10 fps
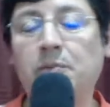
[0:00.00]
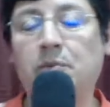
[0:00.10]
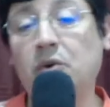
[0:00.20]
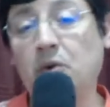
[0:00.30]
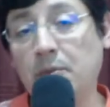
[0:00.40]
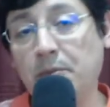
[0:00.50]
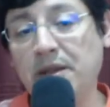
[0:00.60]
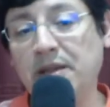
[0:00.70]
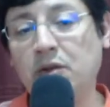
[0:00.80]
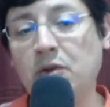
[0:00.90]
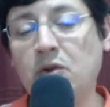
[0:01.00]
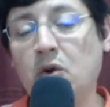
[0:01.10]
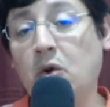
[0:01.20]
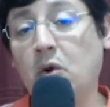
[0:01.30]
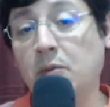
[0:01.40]
por completo
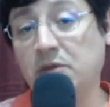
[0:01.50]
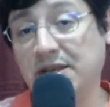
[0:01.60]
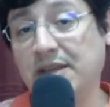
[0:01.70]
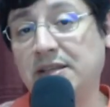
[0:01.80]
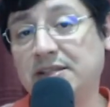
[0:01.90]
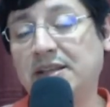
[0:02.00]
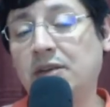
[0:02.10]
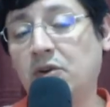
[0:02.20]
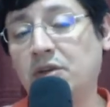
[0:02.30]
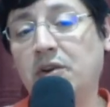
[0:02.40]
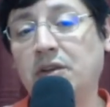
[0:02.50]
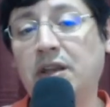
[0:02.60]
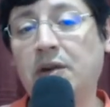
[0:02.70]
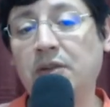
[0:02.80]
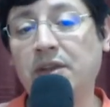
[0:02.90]
o como se ha desarrollado
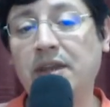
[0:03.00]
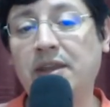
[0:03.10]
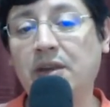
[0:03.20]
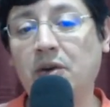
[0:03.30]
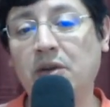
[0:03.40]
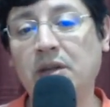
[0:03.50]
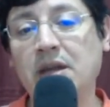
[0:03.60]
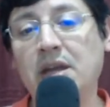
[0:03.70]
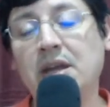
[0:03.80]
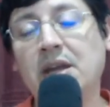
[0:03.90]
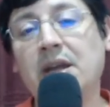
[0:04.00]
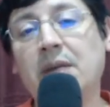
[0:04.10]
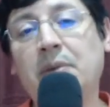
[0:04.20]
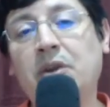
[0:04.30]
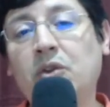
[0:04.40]
hasta los días de hoy,
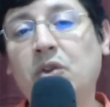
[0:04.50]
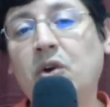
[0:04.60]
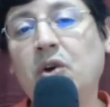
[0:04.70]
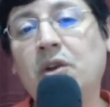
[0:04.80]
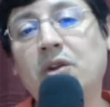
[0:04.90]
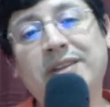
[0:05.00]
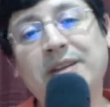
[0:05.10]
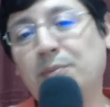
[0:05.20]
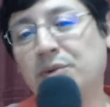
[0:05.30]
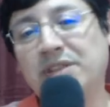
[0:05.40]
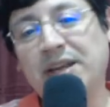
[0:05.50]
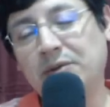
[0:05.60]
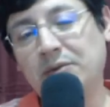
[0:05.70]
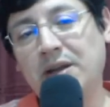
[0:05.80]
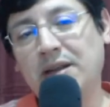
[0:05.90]
pero no en los tiempos
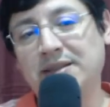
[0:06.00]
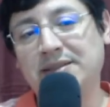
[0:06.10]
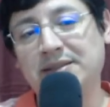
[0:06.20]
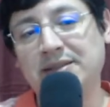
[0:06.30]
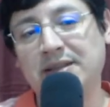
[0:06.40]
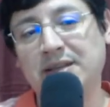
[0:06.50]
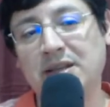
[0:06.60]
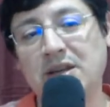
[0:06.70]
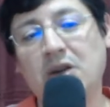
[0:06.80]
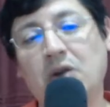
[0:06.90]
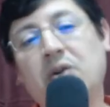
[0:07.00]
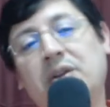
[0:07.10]
actuales. Hoy